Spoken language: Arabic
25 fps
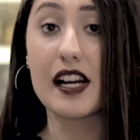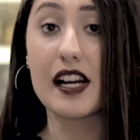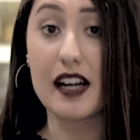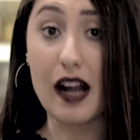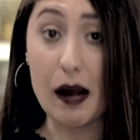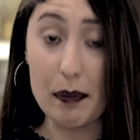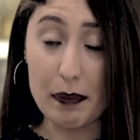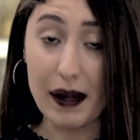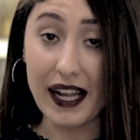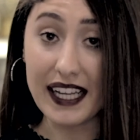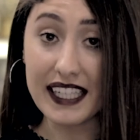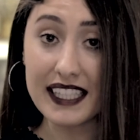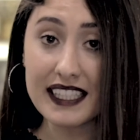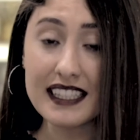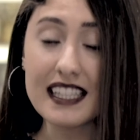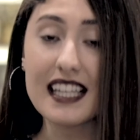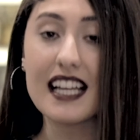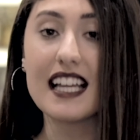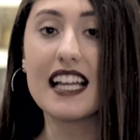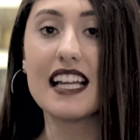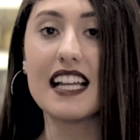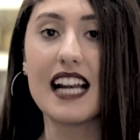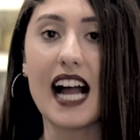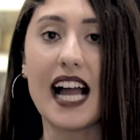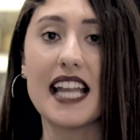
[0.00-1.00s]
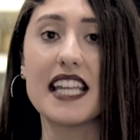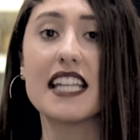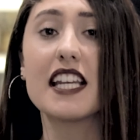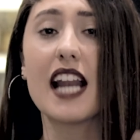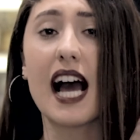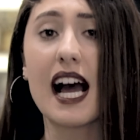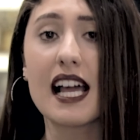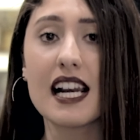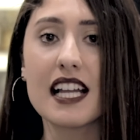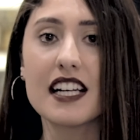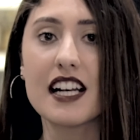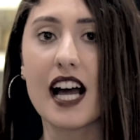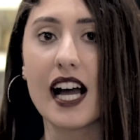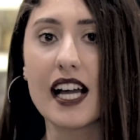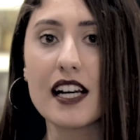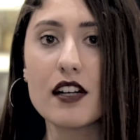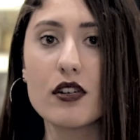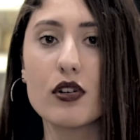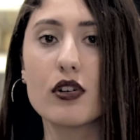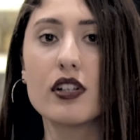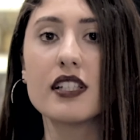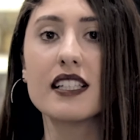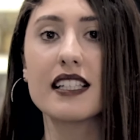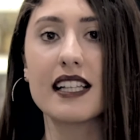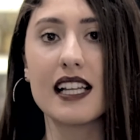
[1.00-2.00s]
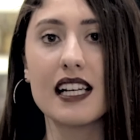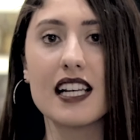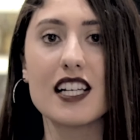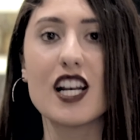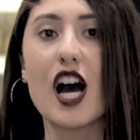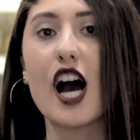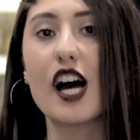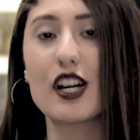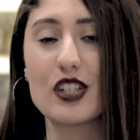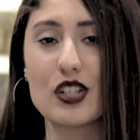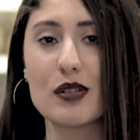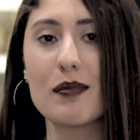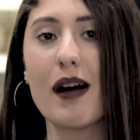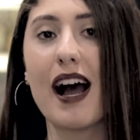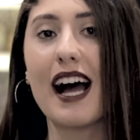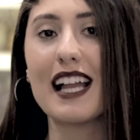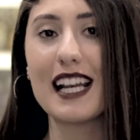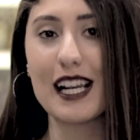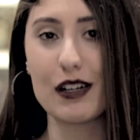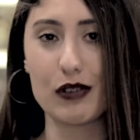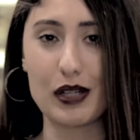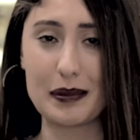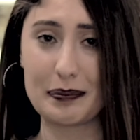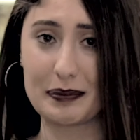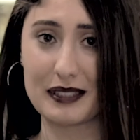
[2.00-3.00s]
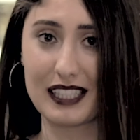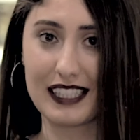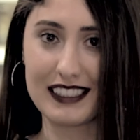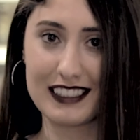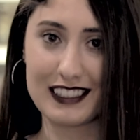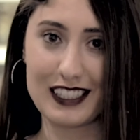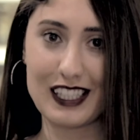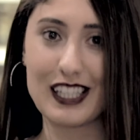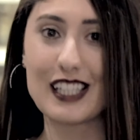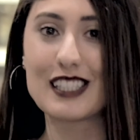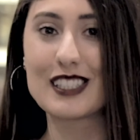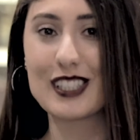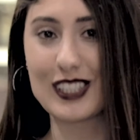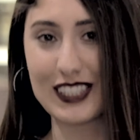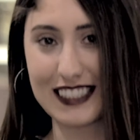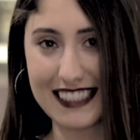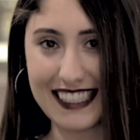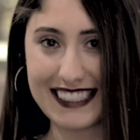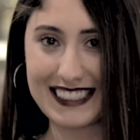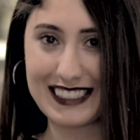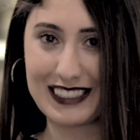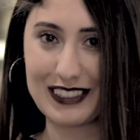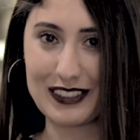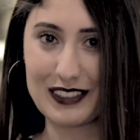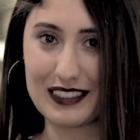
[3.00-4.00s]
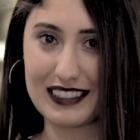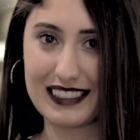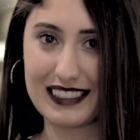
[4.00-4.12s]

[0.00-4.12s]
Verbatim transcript: رابحين رح ينعلن عنهم كل نهار جمعة على الويب سايت سو so stay